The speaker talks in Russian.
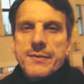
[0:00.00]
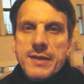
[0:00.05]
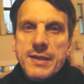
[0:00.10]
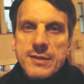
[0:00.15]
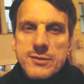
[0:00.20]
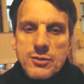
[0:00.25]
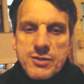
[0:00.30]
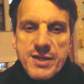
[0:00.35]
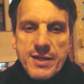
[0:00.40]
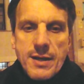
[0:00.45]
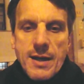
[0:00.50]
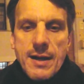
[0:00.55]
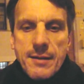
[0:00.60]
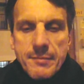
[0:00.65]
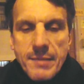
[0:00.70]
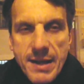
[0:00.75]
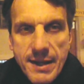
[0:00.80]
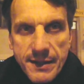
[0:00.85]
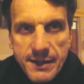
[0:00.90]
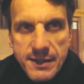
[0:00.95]
И тогда
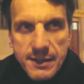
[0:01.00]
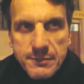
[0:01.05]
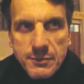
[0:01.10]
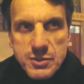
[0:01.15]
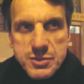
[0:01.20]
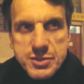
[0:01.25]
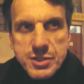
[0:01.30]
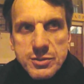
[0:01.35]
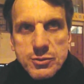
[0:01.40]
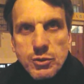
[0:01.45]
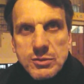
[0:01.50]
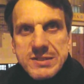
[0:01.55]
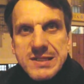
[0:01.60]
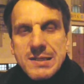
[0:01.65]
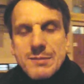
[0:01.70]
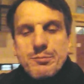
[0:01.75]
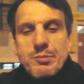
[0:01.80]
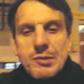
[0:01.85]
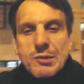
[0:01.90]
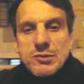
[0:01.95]
Америка может досить
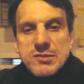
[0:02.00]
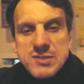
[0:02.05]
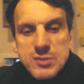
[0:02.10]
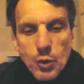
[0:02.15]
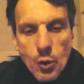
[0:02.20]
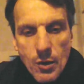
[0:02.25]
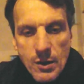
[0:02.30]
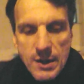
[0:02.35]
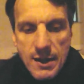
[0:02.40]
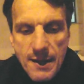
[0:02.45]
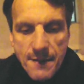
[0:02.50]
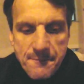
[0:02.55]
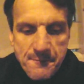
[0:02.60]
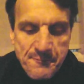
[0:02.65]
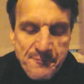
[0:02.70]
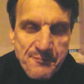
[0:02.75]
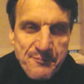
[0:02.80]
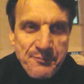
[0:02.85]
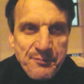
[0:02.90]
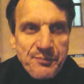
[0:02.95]
прозоро
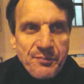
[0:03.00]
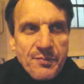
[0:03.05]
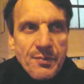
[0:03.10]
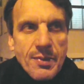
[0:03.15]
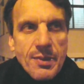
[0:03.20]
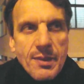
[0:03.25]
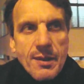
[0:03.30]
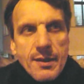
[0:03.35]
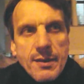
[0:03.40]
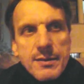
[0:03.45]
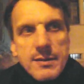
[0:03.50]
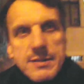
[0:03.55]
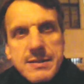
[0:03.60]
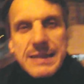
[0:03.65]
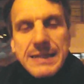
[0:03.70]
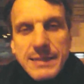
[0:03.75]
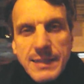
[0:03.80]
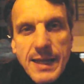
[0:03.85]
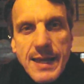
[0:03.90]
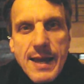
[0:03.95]

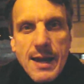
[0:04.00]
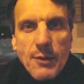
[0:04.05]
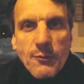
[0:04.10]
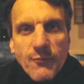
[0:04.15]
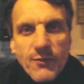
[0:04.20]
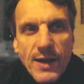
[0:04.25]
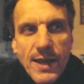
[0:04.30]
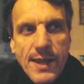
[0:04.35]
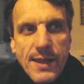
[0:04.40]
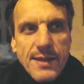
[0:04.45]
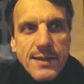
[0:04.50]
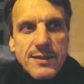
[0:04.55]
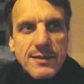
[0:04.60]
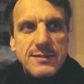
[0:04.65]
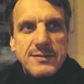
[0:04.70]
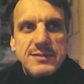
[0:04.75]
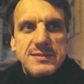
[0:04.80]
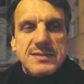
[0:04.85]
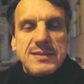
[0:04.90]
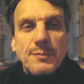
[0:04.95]
Клевей
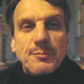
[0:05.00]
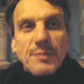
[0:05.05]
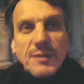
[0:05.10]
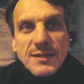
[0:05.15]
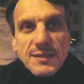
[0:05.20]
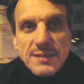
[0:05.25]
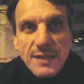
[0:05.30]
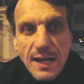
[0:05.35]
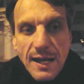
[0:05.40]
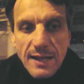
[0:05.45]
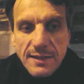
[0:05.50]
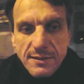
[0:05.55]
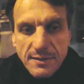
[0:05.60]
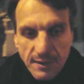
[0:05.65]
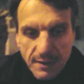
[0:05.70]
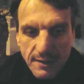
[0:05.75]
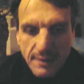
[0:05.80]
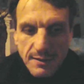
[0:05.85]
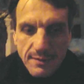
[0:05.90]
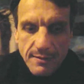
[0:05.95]

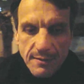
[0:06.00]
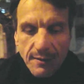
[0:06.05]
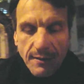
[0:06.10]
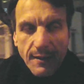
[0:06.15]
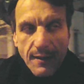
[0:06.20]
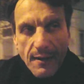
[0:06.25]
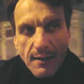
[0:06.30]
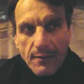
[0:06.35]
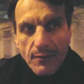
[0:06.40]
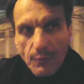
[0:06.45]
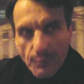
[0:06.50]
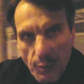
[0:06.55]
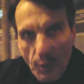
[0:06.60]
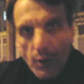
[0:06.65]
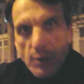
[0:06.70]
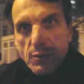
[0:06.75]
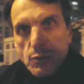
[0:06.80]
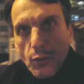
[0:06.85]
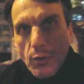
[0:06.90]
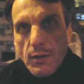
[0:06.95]
запитати. Ну, бо
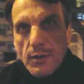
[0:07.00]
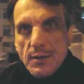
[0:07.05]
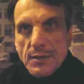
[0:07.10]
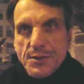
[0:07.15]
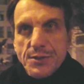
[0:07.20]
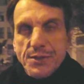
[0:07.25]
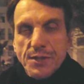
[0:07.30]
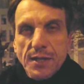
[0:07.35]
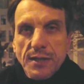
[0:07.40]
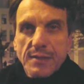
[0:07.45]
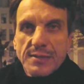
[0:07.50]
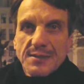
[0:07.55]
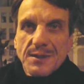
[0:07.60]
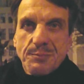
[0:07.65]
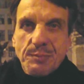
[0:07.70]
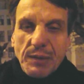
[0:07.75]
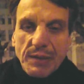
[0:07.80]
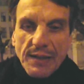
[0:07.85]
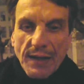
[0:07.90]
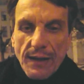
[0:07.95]
хто ще
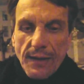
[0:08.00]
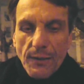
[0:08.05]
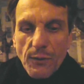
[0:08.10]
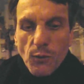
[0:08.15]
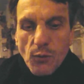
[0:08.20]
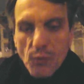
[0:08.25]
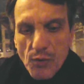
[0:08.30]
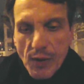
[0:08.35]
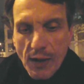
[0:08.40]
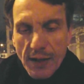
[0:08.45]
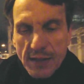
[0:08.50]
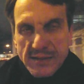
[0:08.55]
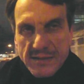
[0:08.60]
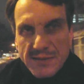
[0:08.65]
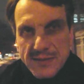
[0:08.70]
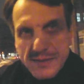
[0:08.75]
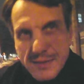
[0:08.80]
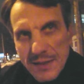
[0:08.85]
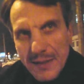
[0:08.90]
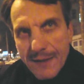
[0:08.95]
запитає у нас
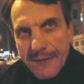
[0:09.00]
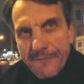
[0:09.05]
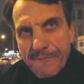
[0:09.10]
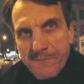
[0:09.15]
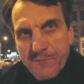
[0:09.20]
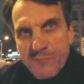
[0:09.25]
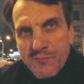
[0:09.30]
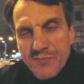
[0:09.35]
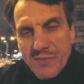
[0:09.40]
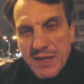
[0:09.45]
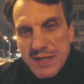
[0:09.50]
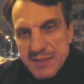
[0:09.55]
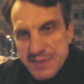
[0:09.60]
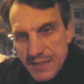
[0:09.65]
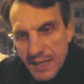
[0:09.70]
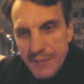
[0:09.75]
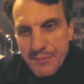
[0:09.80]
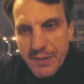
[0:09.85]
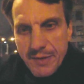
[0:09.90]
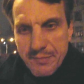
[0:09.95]
це?
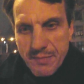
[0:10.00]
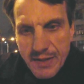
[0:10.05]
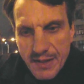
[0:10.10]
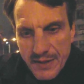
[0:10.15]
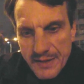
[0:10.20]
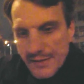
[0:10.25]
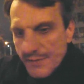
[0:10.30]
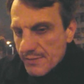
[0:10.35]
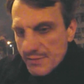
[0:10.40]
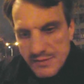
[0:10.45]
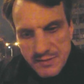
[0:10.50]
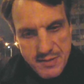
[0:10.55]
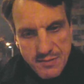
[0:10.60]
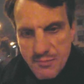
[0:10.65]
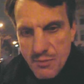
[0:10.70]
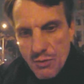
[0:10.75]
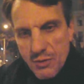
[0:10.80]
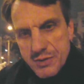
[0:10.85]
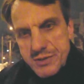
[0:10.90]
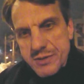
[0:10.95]
Самі ми не
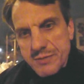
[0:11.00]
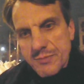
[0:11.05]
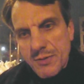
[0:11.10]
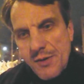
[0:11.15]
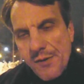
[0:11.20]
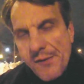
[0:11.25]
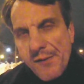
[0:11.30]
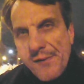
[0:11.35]
можемо.